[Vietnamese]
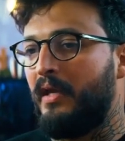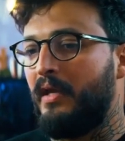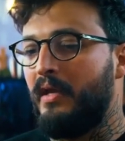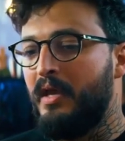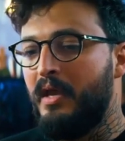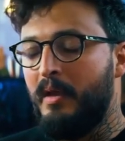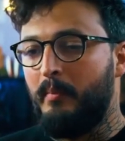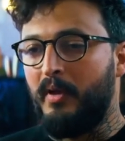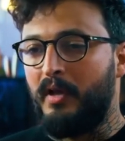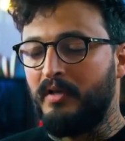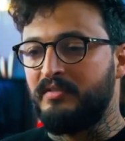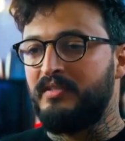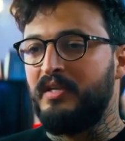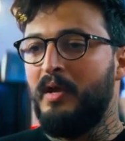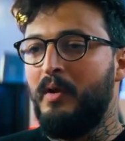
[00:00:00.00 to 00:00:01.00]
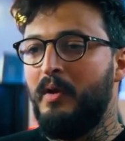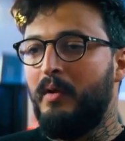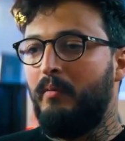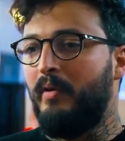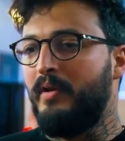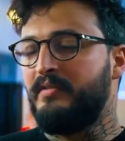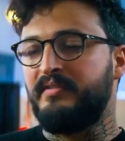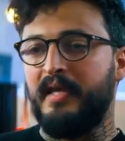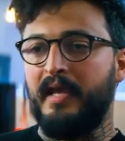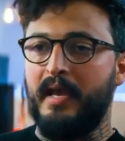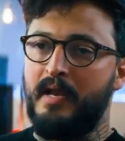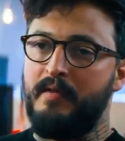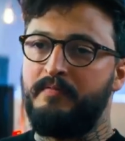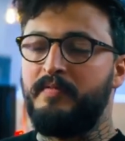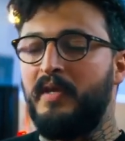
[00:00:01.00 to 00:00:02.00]
không tìm thấy toàn bộ. Bởi vì
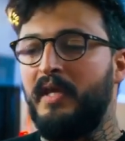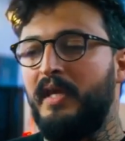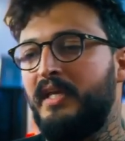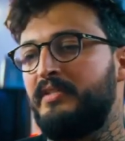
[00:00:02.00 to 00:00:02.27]
khi bạn nói